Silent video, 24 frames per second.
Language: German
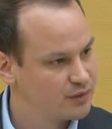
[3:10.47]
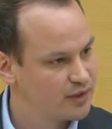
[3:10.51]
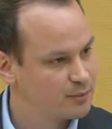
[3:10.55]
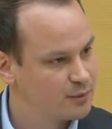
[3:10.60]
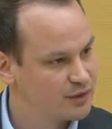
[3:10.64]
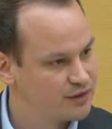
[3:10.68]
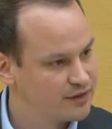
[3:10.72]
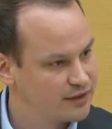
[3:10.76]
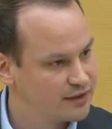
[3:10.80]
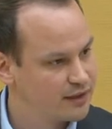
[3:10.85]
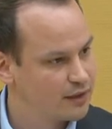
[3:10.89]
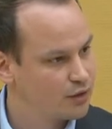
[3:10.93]
was
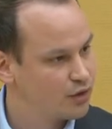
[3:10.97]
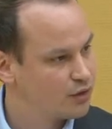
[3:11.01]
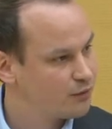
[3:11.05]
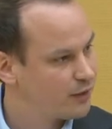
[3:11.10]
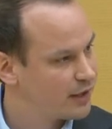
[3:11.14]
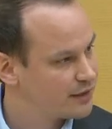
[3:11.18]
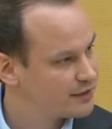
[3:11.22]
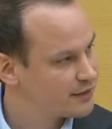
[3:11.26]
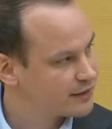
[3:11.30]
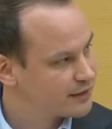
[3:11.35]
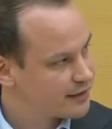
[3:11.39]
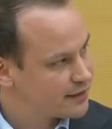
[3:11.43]
bisher dann noch
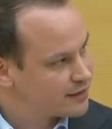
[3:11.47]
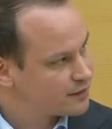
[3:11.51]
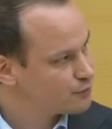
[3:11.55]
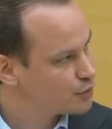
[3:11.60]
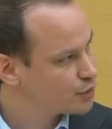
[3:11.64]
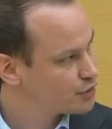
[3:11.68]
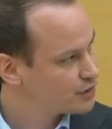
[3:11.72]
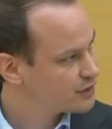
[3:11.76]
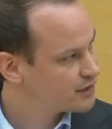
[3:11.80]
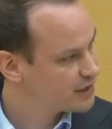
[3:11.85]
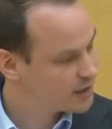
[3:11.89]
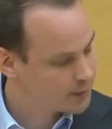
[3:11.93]
weiter gelten
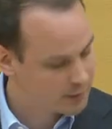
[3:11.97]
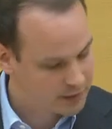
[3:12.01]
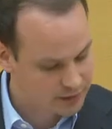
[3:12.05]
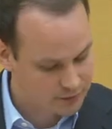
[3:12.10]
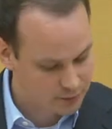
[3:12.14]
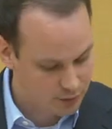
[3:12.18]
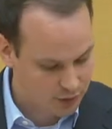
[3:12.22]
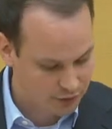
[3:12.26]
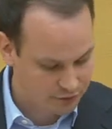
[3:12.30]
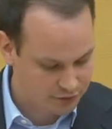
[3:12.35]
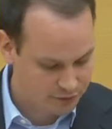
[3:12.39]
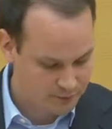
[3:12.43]
würde in Ihrem
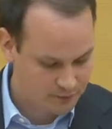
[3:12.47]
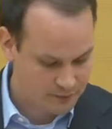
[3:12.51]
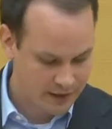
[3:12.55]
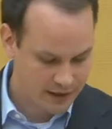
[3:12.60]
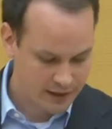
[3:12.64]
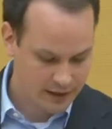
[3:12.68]
Entwurf.